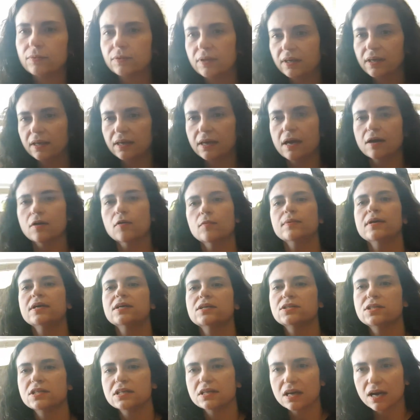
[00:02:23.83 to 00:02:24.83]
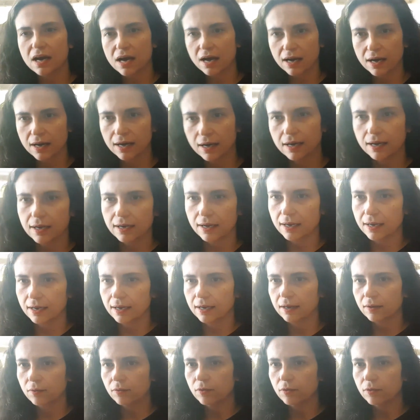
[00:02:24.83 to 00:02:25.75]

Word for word: que realmente a